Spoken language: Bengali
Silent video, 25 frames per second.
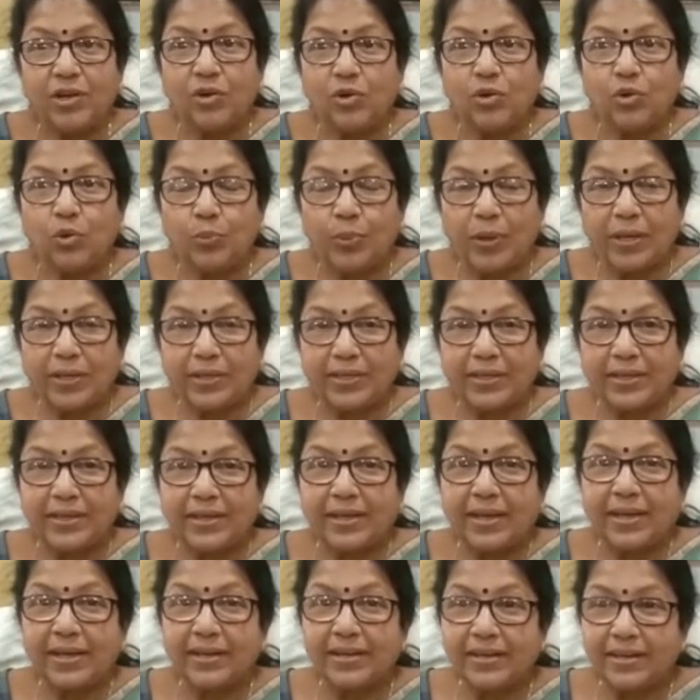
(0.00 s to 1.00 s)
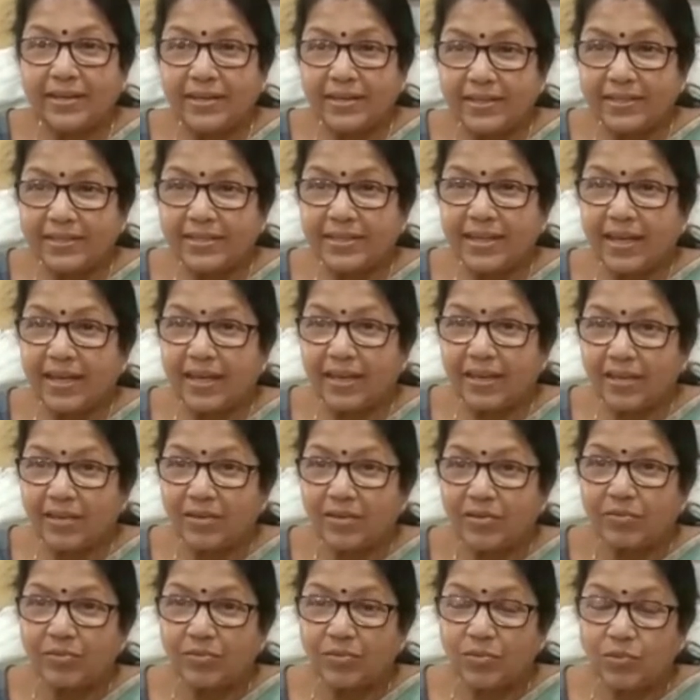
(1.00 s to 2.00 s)
উপান্তিকা রেনেশা
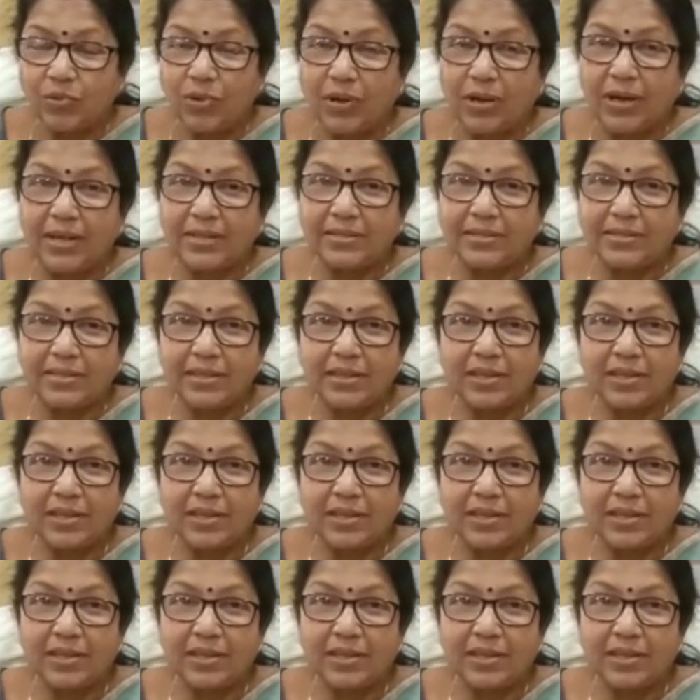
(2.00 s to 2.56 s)
উল্লাস